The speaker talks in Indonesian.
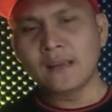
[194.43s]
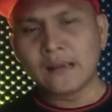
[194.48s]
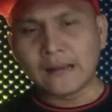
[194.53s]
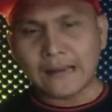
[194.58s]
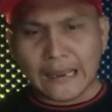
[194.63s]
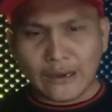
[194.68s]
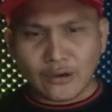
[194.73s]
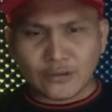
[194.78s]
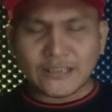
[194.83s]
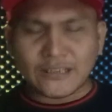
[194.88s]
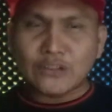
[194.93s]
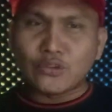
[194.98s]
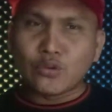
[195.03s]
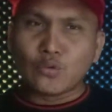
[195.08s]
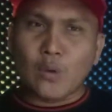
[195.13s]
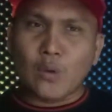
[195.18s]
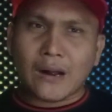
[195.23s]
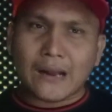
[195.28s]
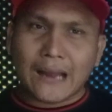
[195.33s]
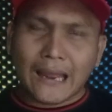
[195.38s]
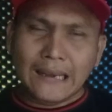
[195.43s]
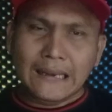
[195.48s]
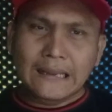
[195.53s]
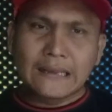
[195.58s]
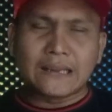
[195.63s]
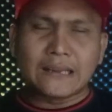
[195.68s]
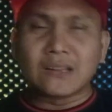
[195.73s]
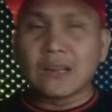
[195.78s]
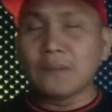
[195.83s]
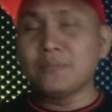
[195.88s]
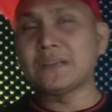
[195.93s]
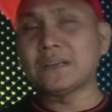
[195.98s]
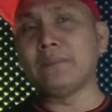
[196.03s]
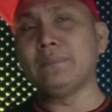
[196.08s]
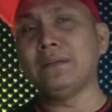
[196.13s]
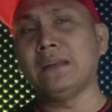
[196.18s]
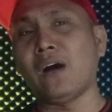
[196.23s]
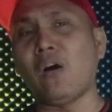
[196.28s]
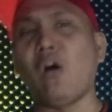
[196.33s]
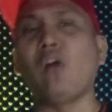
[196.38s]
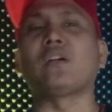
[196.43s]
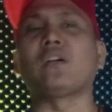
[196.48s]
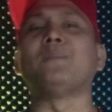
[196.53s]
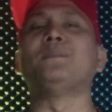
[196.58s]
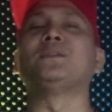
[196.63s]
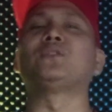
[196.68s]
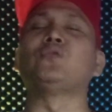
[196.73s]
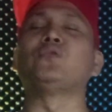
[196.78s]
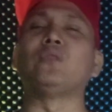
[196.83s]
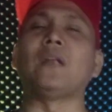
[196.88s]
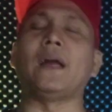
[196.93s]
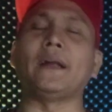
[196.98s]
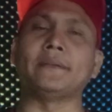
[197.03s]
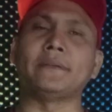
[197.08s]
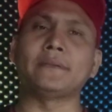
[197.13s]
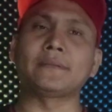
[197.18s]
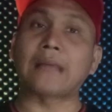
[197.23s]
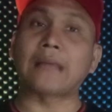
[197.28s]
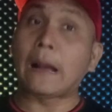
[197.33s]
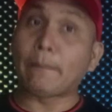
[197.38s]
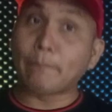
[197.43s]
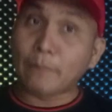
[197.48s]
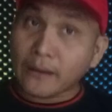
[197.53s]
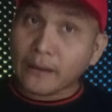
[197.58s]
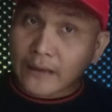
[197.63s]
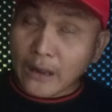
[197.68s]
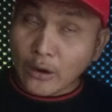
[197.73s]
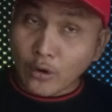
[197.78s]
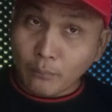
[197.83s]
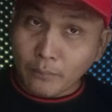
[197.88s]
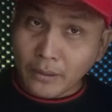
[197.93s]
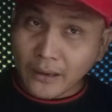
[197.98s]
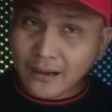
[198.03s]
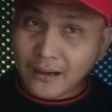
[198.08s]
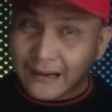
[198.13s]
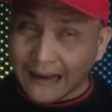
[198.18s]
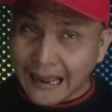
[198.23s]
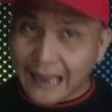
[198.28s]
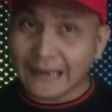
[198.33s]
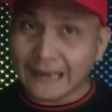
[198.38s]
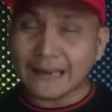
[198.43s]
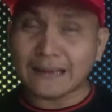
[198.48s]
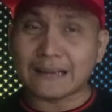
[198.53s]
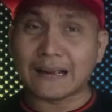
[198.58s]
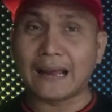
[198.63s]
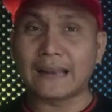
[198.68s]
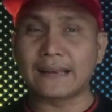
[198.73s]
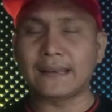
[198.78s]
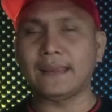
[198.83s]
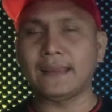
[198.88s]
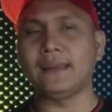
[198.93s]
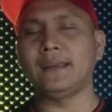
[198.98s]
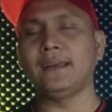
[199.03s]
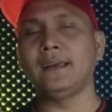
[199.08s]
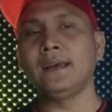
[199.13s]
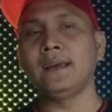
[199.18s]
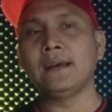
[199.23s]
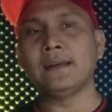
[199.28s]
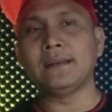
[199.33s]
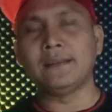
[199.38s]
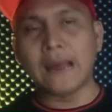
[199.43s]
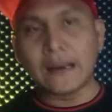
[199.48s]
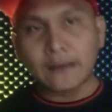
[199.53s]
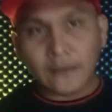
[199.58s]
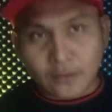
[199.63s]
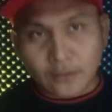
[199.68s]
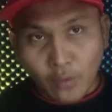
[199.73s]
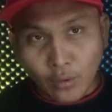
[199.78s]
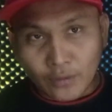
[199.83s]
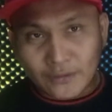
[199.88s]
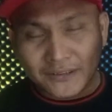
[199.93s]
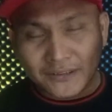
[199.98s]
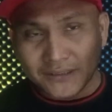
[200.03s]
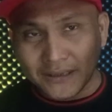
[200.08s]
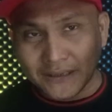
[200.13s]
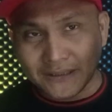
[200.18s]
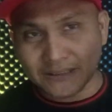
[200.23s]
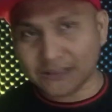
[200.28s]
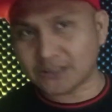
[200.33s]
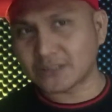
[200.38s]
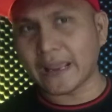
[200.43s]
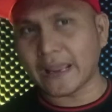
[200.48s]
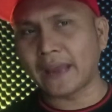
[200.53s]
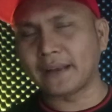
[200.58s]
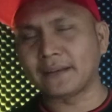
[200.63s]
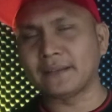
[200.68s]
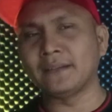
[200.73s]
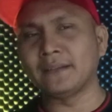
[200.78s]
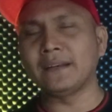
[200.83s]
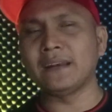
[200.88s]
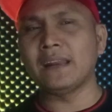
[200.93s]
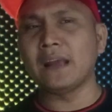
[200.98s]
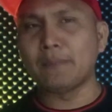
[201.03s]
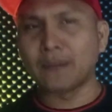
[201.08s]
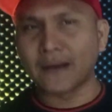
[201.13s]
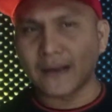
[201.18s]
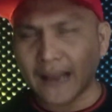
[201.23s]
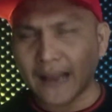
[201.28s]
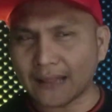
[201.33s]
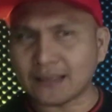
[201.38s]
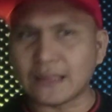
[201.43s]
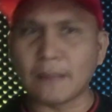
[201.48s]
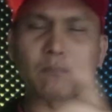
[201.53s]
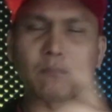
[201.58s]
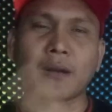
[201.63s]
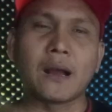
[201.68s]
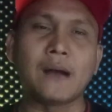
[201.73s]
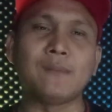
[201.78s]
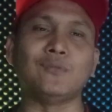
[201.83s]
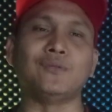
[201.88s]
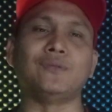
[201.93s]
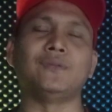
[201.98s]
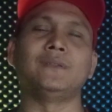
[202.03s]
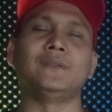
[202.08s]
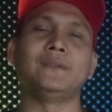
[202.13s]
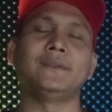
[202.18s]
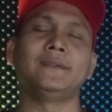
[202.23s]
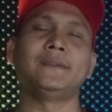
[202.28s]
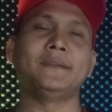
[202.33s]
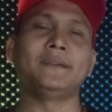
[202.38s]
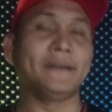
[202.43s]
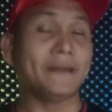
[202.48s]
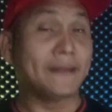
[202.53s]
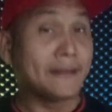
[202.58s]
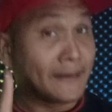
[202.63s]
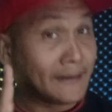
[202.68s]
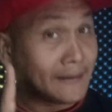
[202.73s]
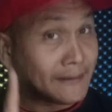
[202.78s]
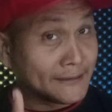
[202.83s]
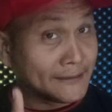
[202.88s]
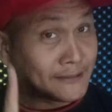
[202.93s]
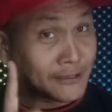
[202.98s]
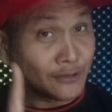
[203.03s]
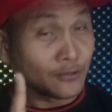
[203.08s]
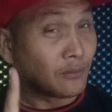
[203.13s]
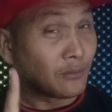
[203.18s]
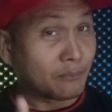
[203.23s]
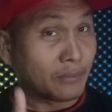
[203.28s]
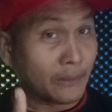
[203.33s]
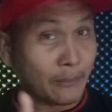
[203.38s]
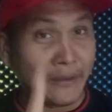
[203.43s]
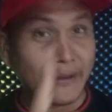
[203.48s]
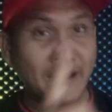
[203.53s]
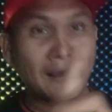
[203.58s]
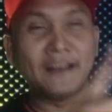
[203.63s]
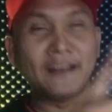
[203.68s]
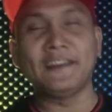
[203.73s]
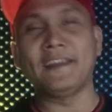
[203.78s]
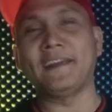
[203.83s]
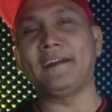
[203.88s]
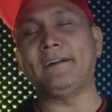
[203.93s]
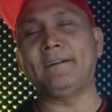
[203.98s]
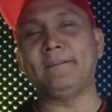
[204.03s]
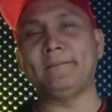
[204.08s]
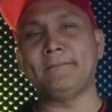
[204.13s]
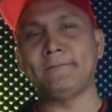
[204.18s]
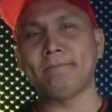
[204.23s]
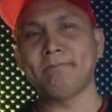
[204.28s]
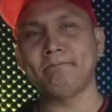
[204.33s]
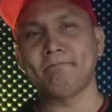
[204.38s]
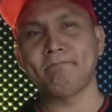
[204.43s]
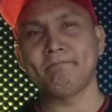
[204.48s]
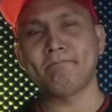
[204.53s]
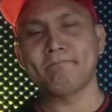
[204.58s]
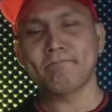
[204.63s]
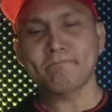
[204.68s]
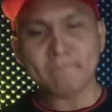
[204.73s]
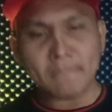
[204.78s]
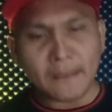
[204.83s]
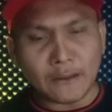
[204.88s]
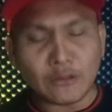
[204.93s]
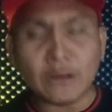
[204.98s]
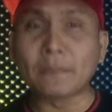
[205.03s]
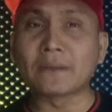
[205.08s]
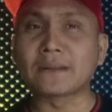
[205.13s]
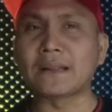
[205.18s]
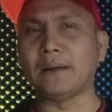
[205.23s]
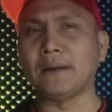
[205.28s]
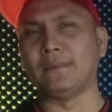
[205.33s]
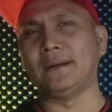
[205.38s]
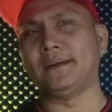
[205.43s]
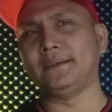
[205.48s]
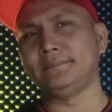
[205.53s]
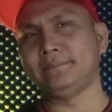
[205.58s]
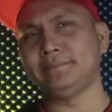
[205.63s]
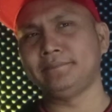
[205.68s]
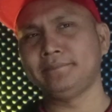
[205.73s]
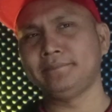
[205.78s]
Kalau satu dua kali kita bisa bilang, oh kebetulan. Tapi kalau berkali-kali dan konsisten dia menatap kamu. Di situ perbedaannya. Itu pertama.